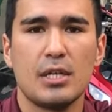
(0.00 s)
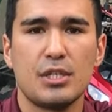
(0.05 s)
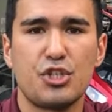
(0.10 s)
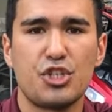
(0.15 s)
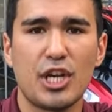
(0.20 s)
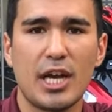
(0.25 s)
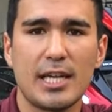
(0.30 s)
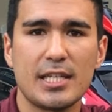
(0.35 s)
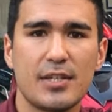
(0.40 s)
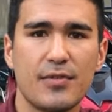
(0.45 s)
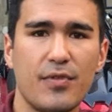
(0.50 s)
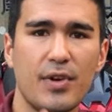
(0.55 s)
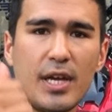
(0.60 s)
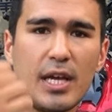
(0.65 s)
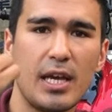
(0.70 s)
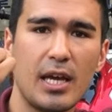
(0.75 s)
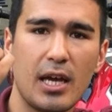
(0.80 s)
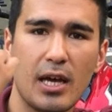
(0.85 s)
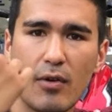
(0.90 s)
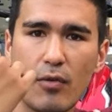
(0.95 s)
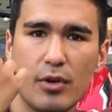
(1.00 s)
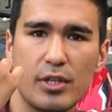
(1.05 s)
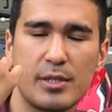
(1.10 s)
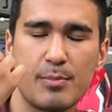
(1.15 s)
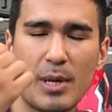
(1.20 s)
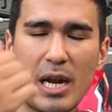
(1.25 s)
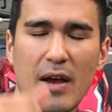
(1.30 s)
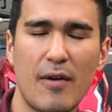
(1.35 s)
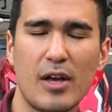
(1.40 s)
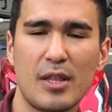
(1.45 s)
Сейчас вы вот
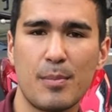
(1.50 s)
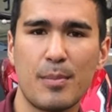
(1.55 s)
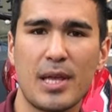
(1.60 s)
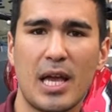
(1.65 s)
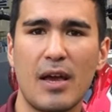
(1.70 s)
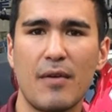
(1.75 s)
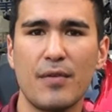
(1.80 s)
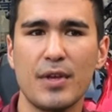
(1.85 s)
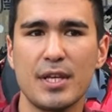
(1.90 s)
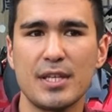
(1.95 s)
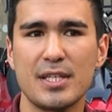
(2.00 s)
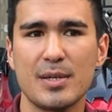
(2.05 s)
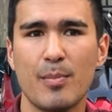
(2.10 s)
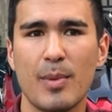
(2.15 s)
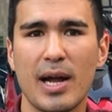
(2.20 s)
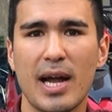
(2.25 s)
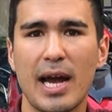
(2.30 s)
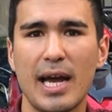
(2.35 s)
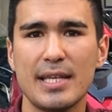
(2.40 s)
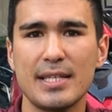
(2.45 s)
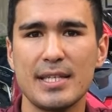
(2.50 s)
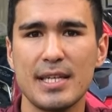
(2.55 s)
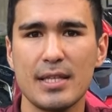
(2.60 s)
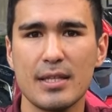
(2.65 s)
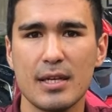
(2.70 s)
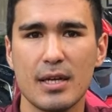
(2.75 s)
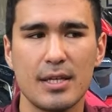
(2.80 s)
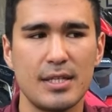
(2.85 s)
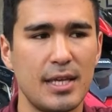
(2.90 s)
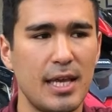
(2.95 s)
справа от меня видите
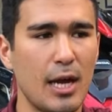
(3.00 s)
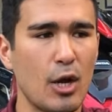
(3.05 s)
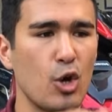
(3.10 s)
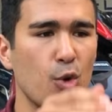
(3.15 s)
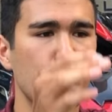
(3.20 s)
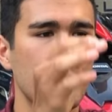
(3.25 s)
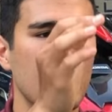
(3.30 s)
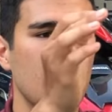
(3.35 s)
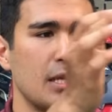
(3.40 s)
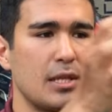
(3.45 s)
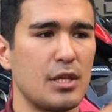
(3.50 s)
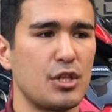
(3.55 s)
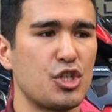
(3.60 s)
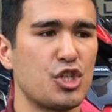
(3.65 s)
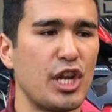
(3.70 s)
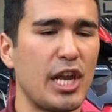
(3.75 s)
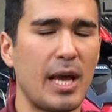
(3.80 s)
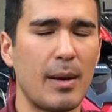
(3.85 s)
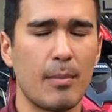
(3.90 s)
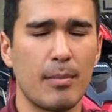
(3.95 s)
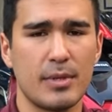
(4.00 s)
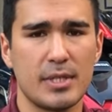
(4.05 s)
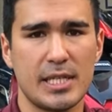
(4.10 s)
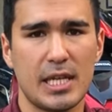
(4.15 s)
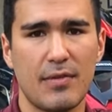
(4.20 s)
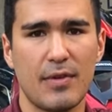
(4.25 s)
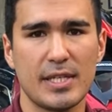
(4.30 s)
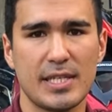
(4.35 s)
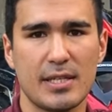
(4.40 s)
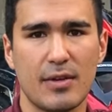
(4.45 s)
магазин, где я купил этот шлем.
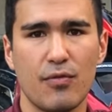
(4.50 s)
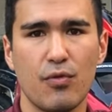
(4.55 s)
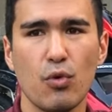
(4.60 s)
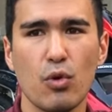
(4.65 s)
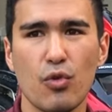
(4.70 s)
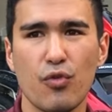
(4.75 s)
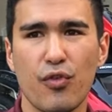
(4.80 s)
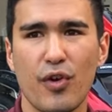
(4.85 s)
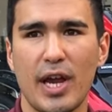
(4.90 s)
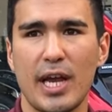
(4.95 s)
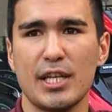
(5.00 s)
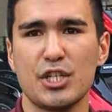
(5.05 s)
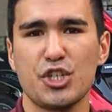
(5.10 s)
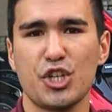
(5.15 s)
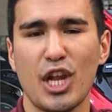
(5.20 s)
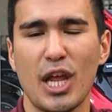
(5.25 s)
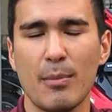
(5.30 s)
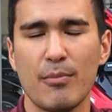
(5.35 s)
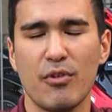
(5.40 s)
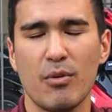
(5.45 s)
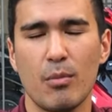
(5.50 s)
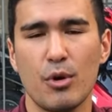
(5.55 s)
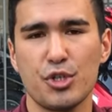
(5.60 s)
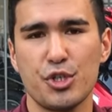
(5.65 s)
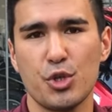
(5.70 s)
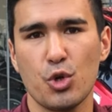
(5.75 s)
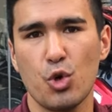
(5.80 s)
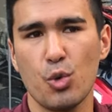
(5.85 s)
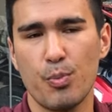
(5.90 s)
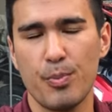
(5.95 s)
Соответственно, full face шлем вы
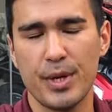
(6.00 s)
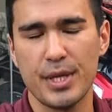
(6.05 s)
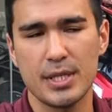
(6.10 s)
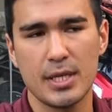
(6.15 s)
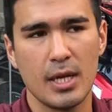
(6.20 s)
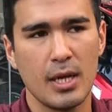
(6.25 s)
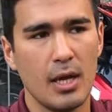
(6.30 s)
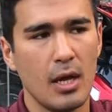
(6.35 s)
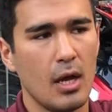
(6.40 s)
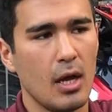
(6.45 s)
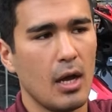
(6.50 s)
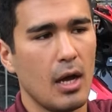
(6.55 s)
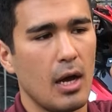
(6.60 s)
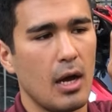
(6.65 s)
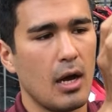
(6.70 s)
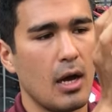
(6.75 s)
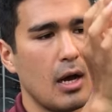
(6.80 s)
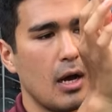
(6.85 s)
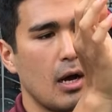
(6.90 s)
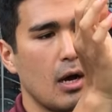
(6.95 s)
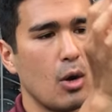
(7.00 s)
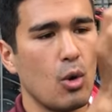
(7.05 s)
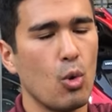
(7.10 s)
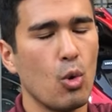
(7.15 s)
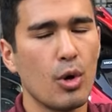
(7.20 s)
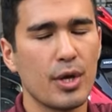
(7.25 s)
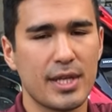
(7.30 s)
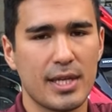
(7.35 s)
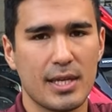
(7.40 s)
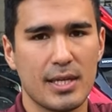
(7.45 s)
можете купить э,
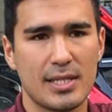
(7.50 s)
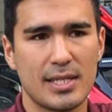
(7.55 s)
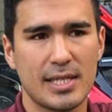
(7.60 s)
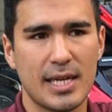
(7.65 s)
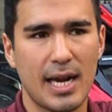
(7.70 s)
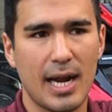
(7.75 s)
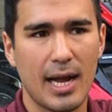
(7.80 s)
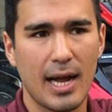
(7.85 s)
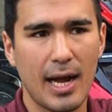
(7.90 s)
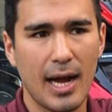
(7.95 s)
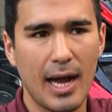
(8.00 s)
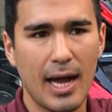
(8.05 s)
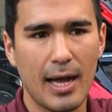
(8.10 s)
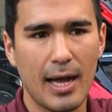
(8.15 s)
от 40